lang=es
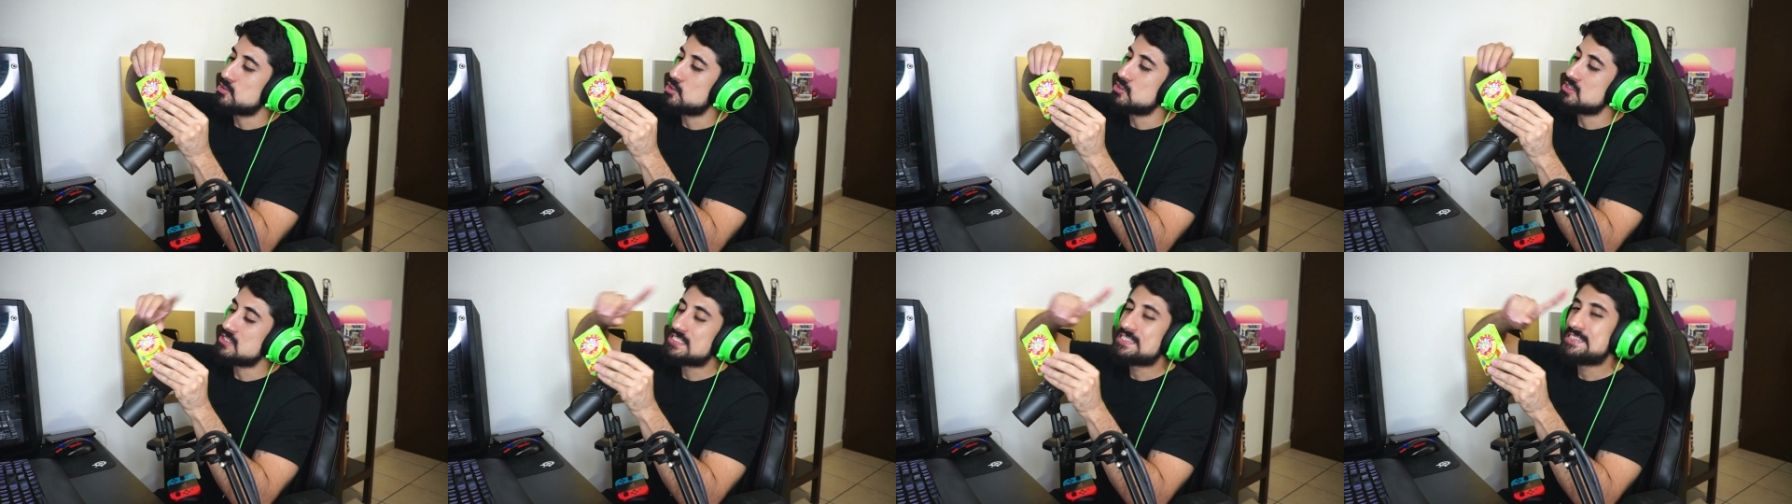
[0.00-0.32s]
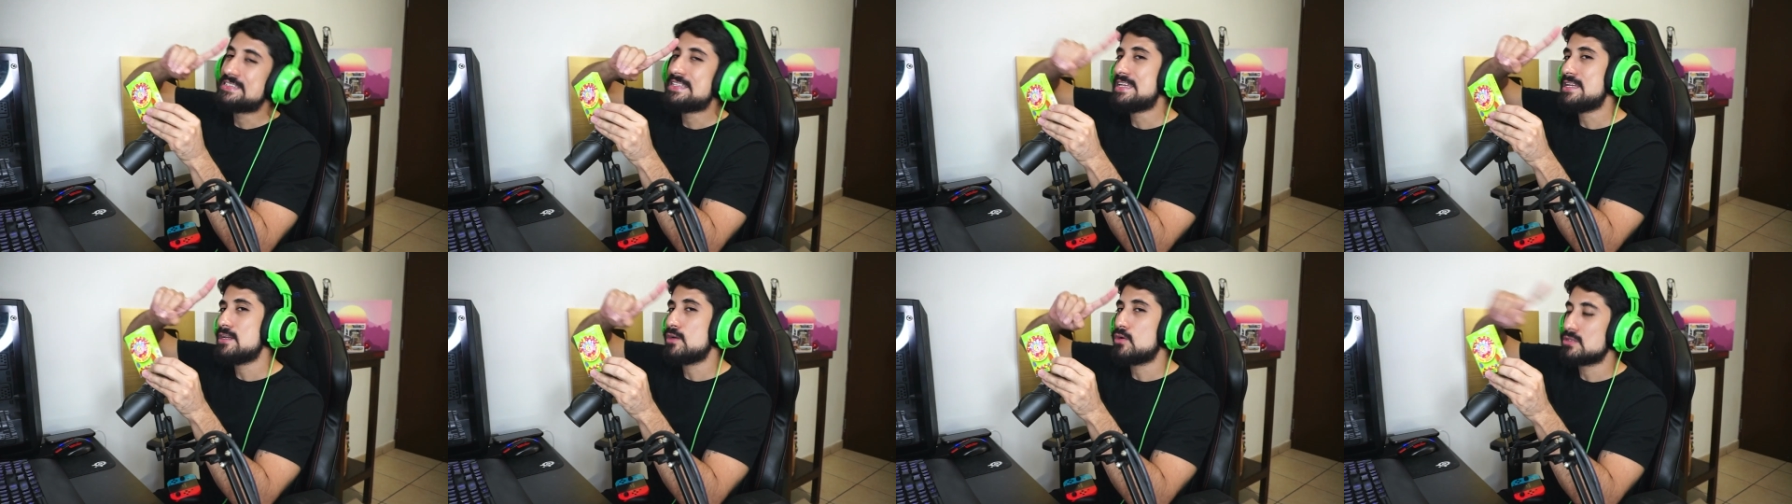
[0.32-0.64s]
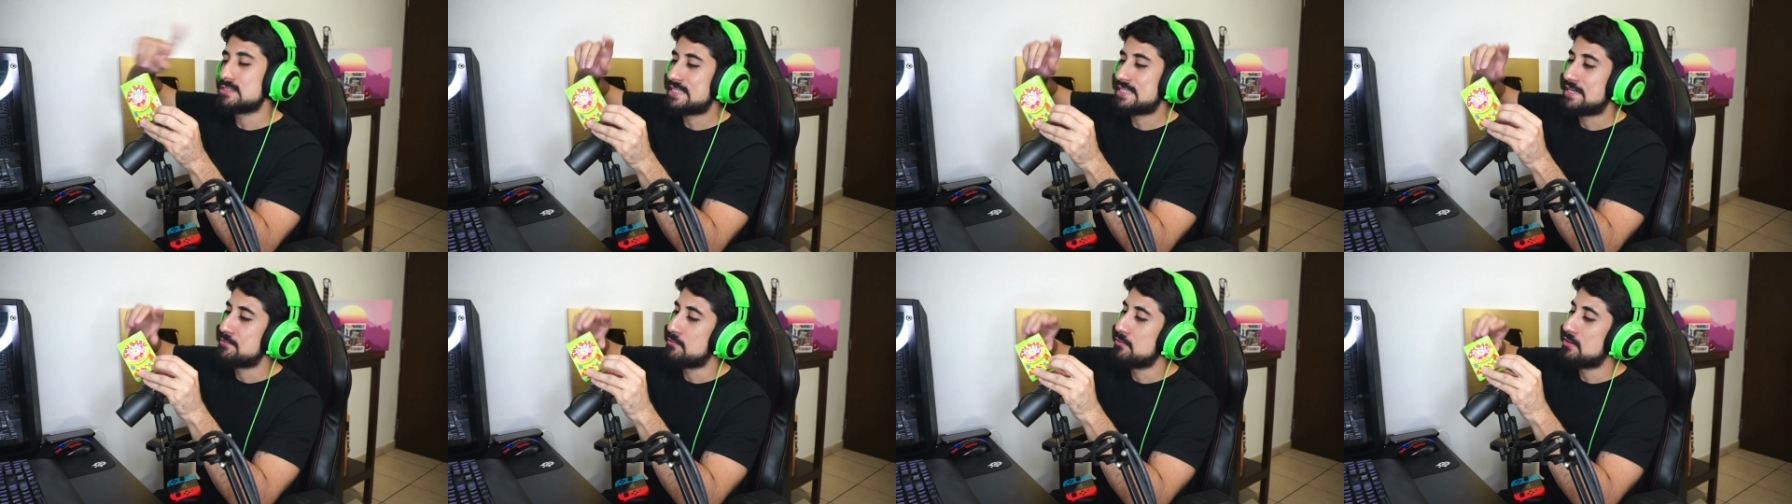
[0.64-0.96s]
cinco
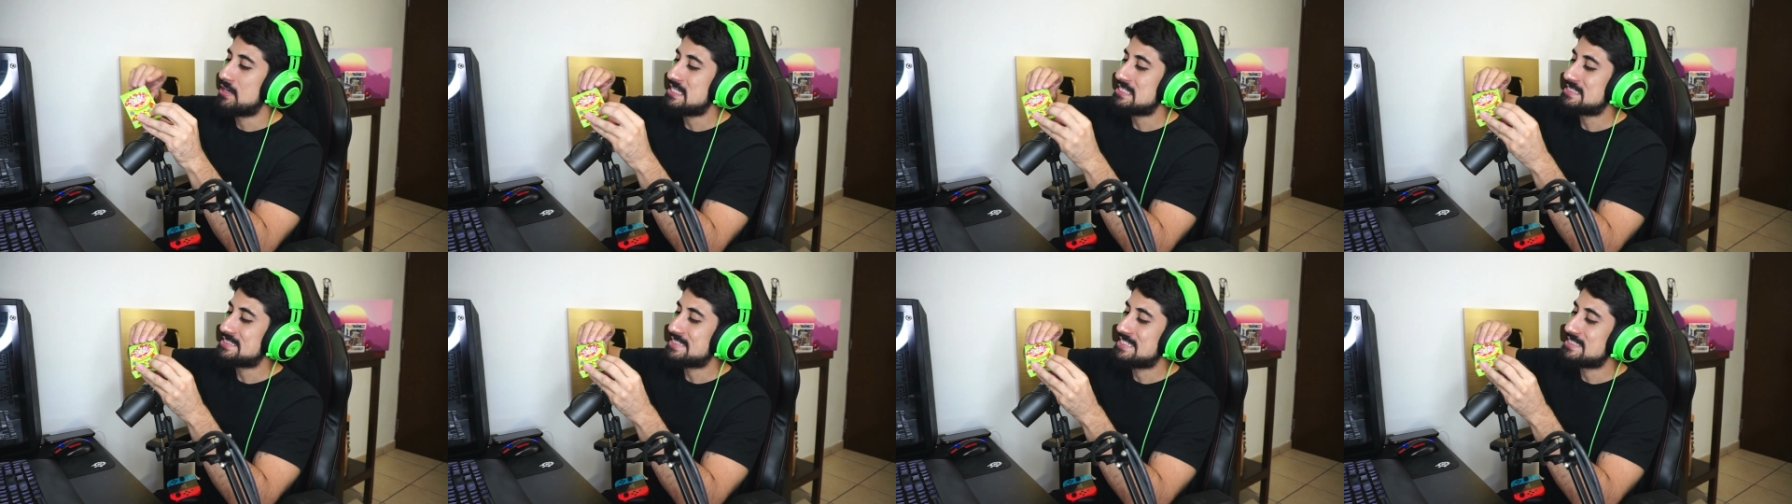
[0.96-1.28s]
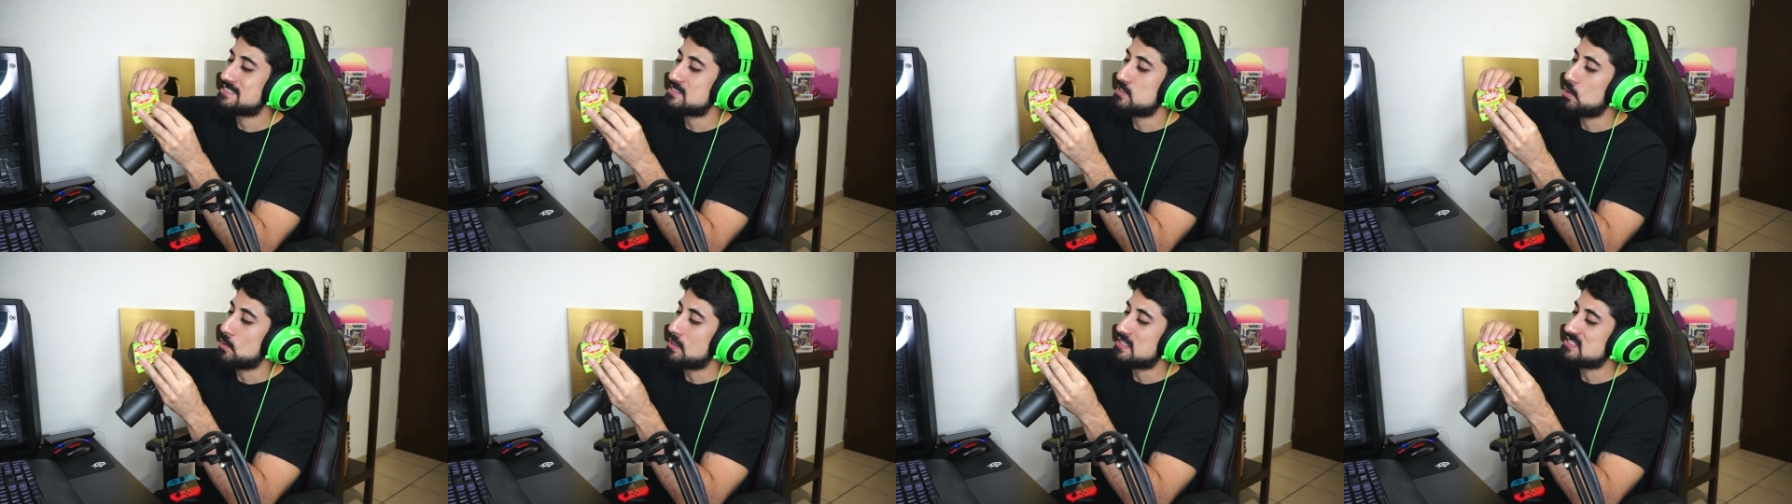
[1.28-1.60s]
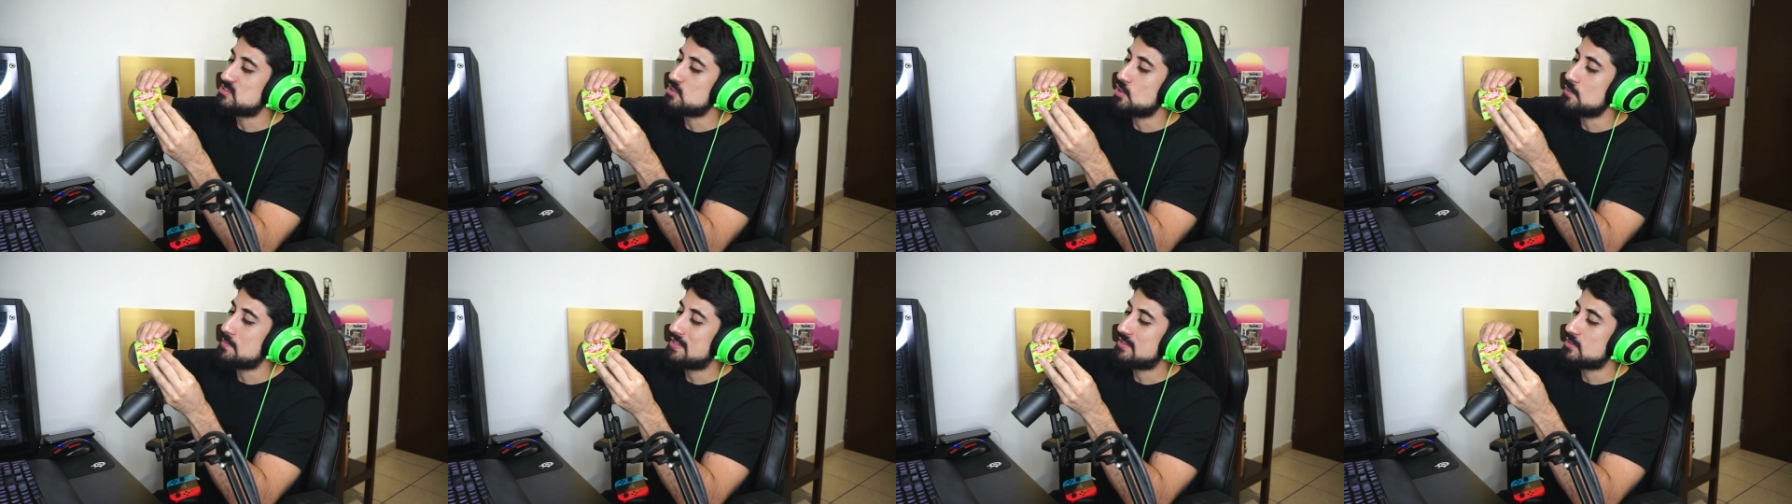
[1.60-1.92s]
sabores, es lo que
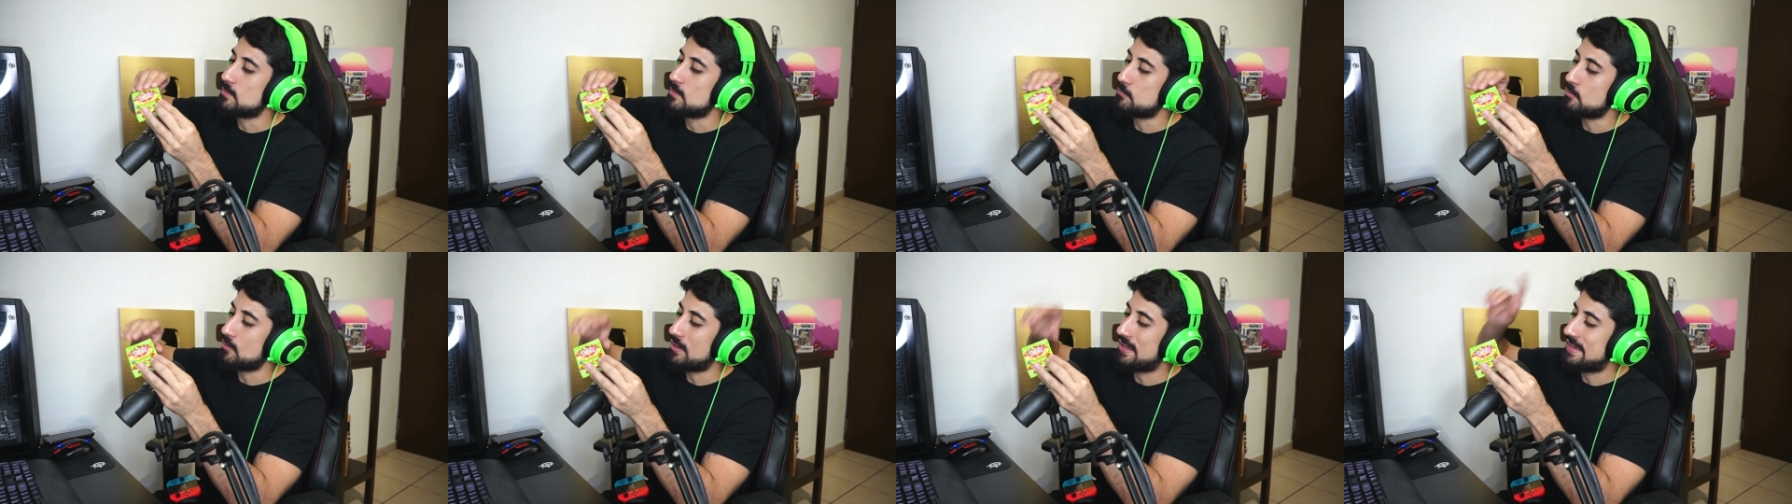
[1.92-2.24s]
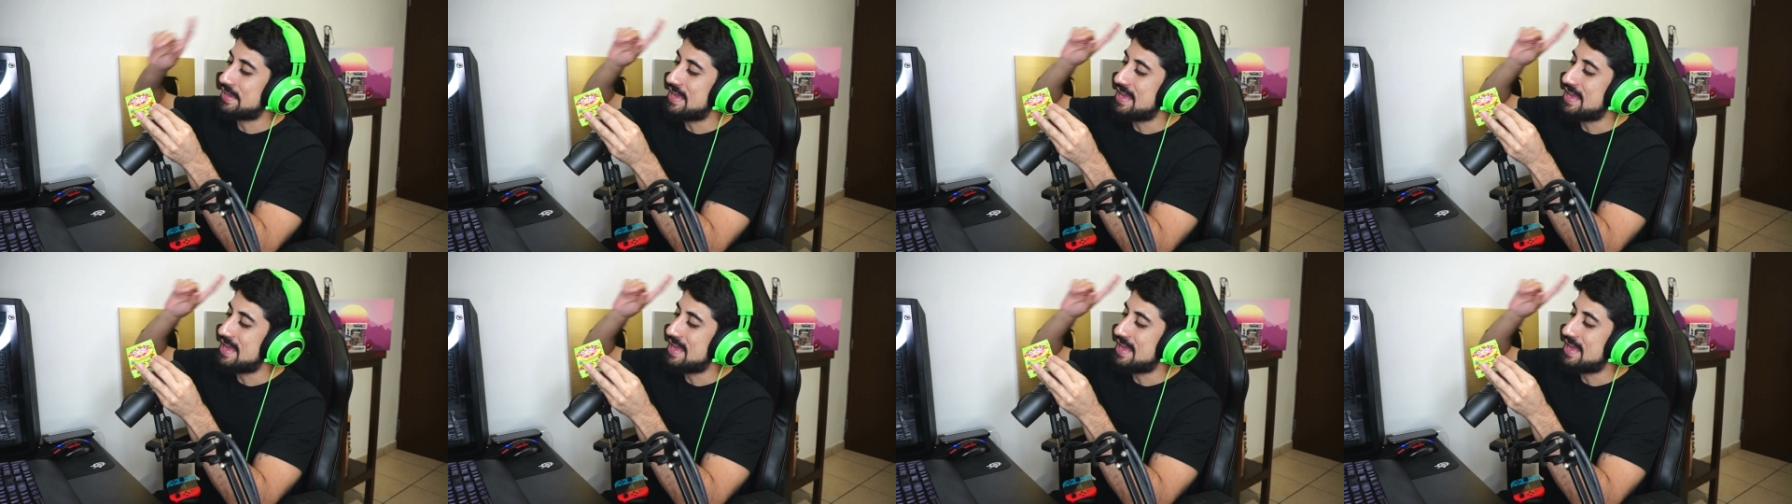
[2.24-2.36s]
estoy viendo por acá.